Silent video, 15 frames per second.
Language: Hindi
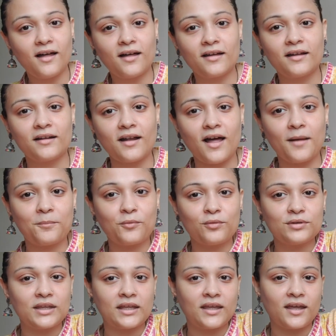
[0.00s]
अगर
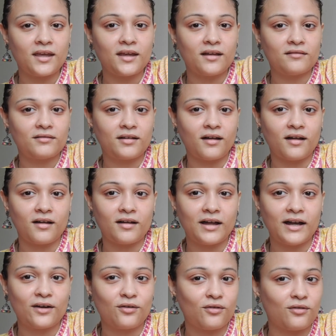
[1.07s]
आपको दिखे का
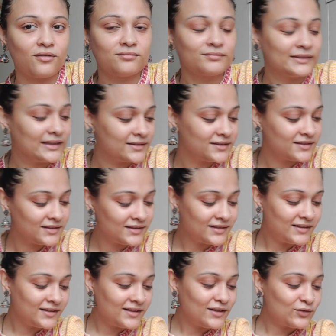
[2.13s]
आई डोंट नो
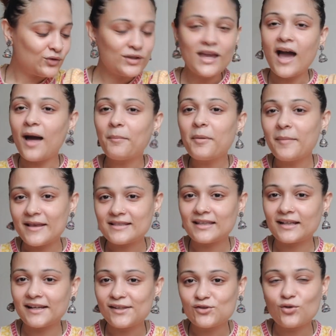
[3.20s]
तो यहाँ पे
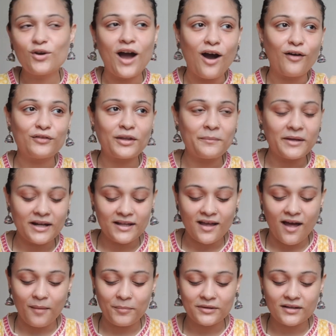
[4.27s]
बेसिकली जो घाव था मेरा
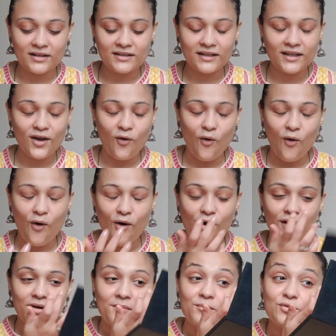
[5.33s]
यहाँ पे था ठीक है
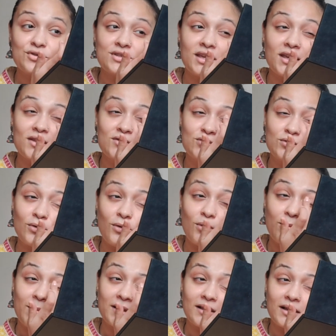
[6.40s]
और मुझे
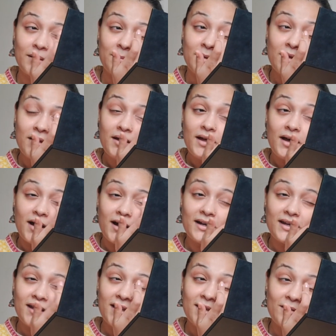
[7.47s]
जो मतलब
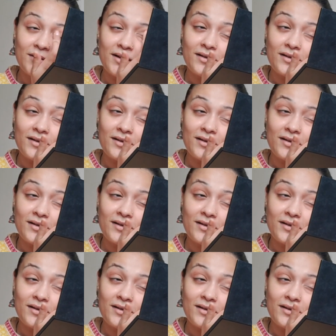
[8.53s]
आंटी